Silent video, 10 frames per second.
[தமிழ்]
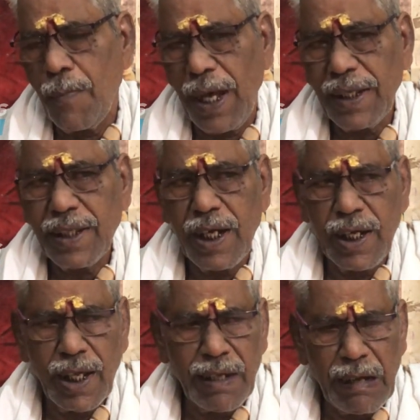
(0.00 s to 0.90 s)

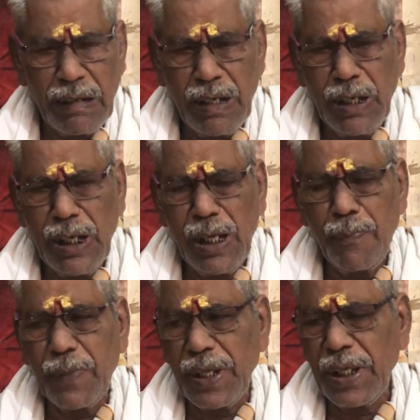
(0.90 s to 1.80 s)
பார்த்தேன்னா நல்ல
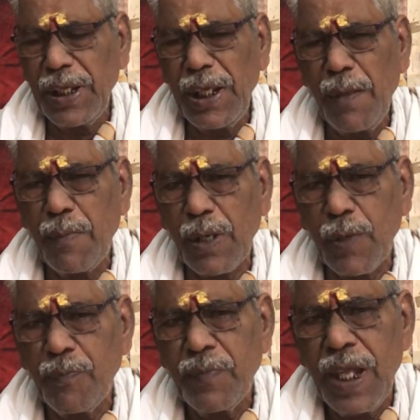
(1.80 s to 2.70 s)
பெரிய
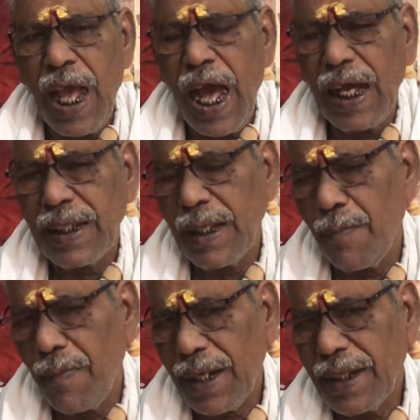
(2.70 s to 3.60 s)
மரம் அந்த
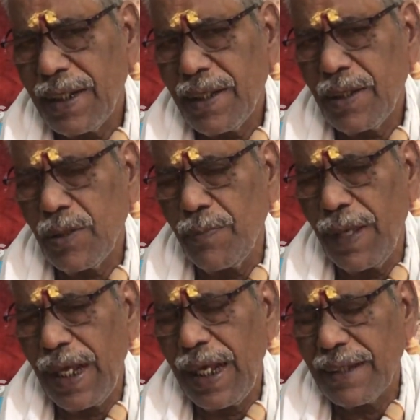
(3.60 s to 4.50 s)
மரத்து
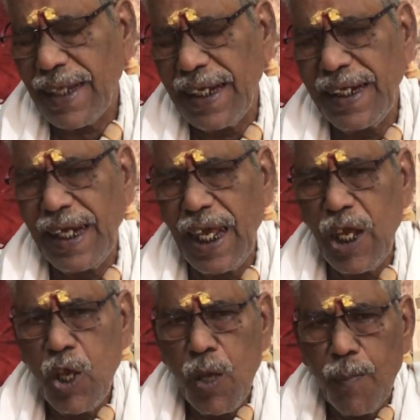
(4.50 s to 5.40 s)
மேலே சைடில்
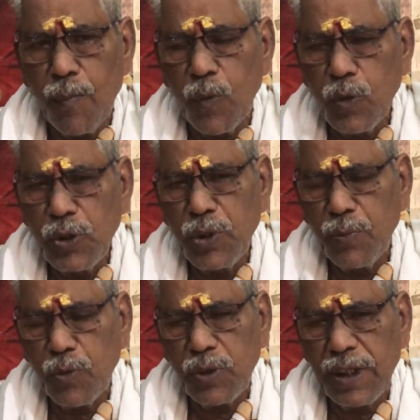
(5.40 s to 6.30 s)
மூஞ்சு
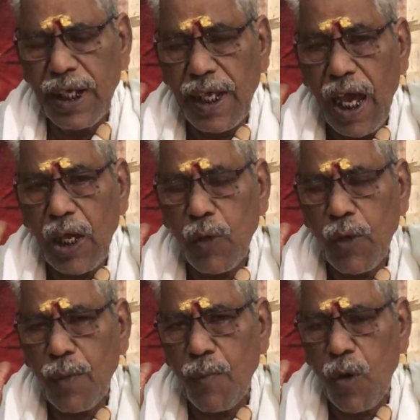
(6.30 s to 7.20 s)
மூஞ்சா
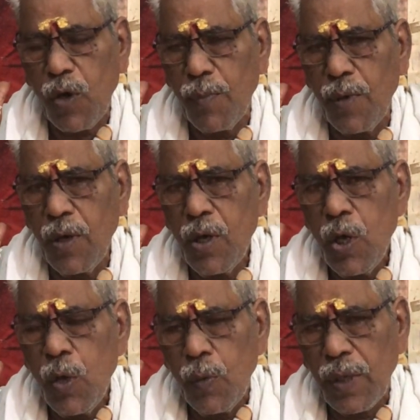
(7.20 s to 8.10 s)
யாரோட முகமோ
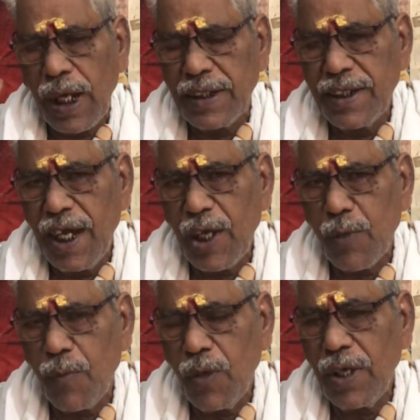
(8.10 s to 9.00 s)
ஒரு
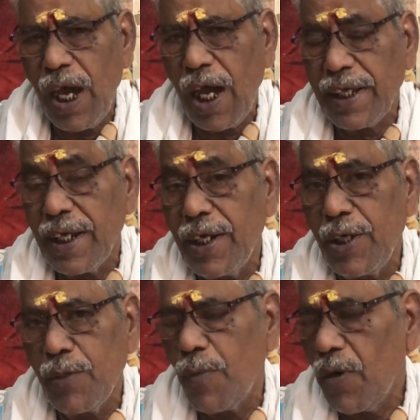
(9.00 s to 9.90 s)
அஞ்சாறு முகம்
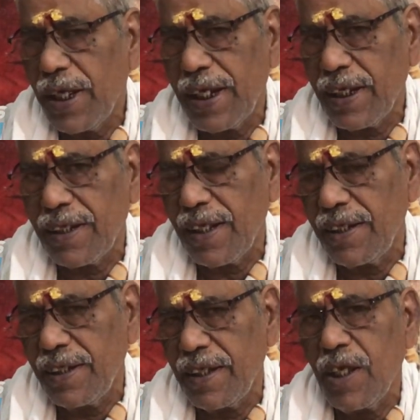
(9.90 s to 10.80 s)
ஏழு முகம் எனக்கு
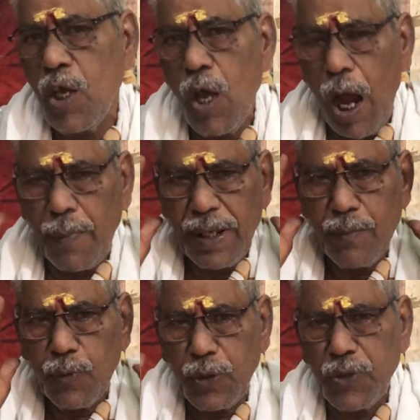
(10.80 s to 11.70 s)
தெரிஞ்சுது
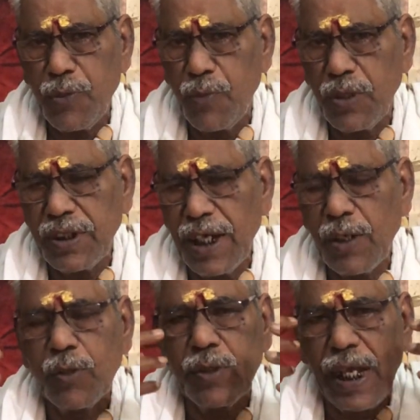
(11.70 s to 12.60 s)
அப்படியே முடிச்சு முடிச்சா
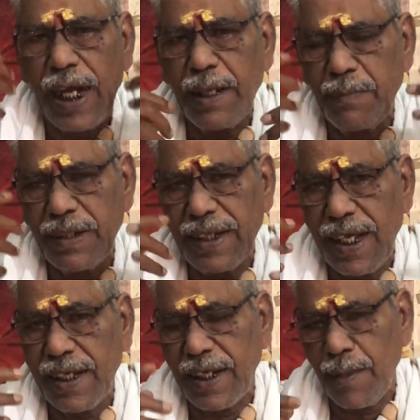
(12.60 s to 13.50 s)
இருக்கும் தாடி
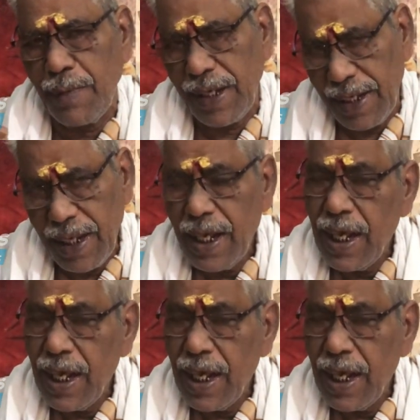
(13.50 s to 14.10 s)
மீசையாக இருக்கிற மாதிரி